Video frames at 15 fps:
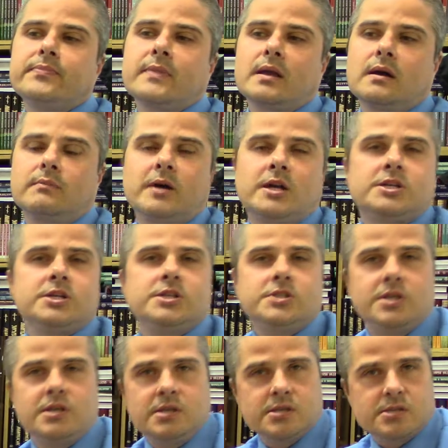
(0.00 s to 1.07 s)
большие
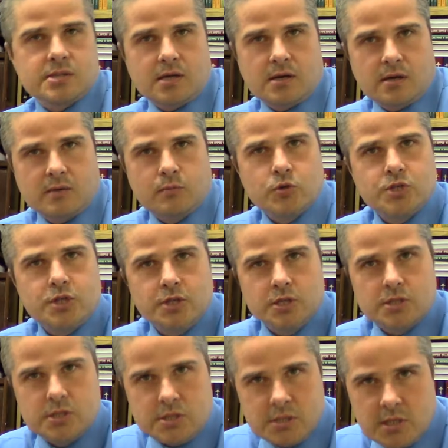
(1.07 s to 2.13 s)
деньги за обучение
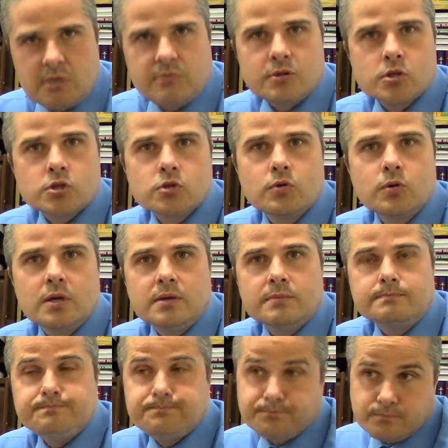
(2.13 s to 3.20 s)
детей в этой школе,
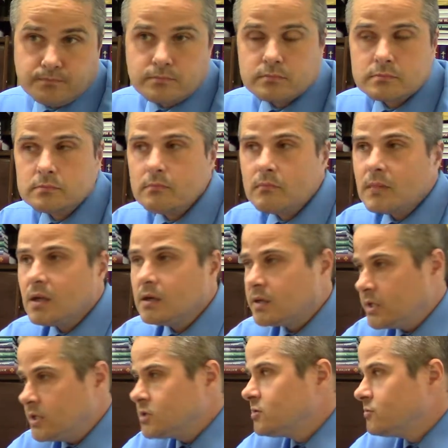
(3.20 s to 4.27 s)

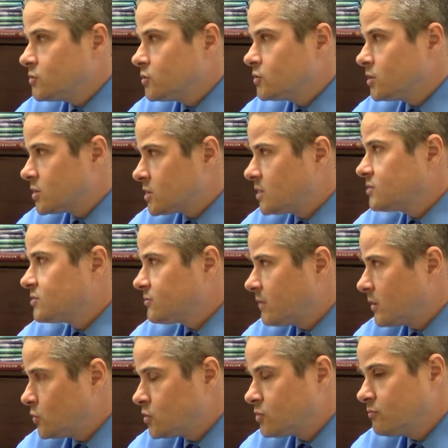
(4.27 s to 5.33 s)
конечно, все содержалось в
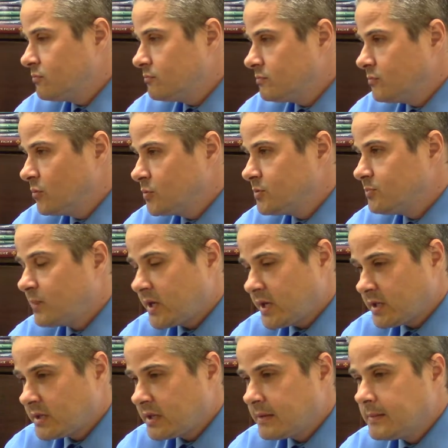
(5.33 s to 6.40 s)
хорошем, в общем,
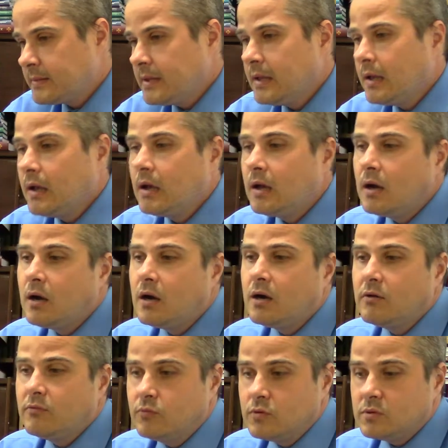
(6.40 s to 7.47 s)
порядке.
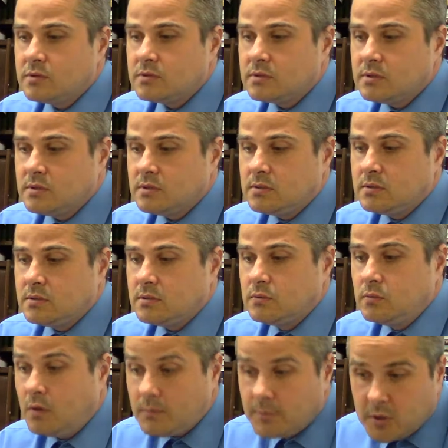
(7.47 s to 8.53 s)
Вот. Э,
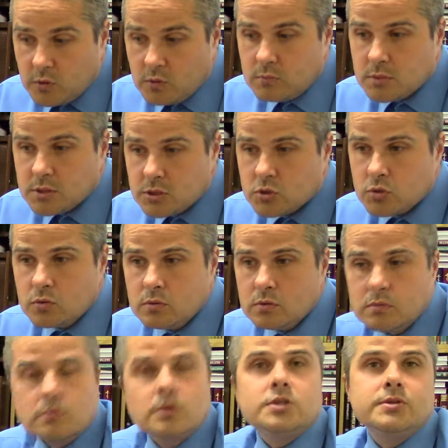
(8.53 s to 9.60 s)
ну, а потом эта
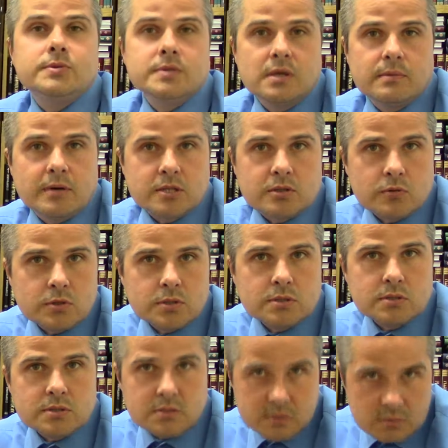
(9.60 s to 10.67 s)
школа, ну, очевидно,
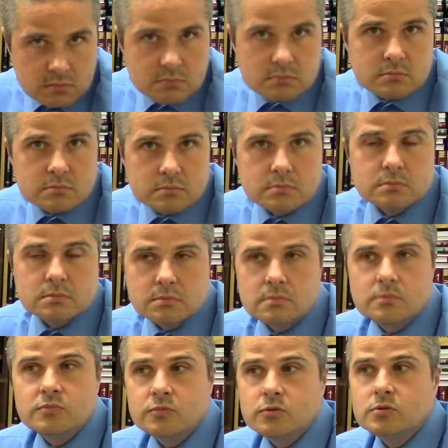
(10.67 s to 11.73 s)
обанкротилась.
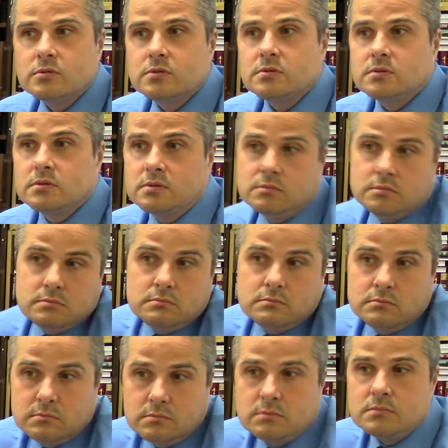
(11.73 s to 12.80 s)
Вот. Э,
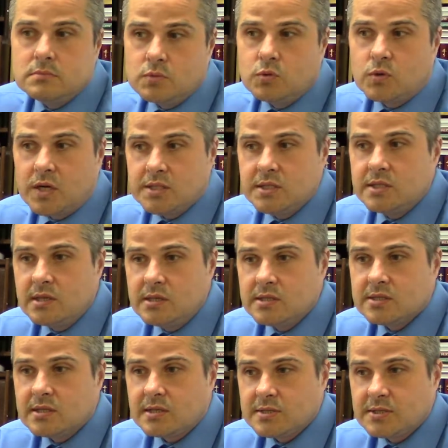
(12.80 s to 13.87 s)
у родителей не
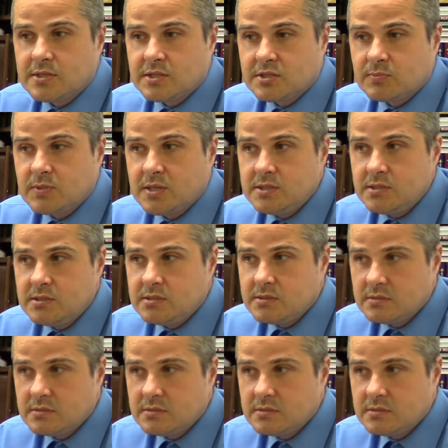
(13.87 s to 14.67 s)
стало средств платить